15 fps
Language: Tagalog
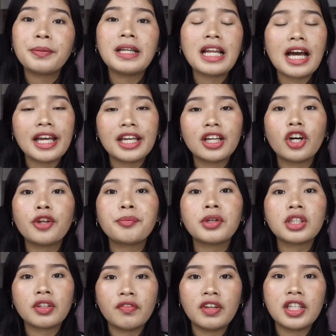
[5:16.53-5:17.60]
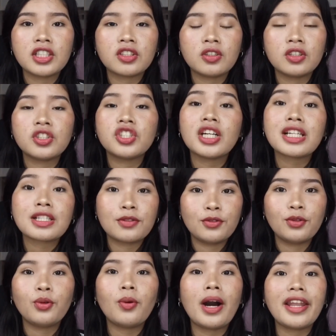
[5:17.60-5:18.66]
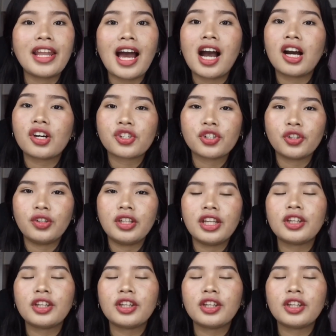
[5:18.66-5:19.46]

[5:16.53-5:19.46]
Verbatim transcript: relying on motivation, just do an action.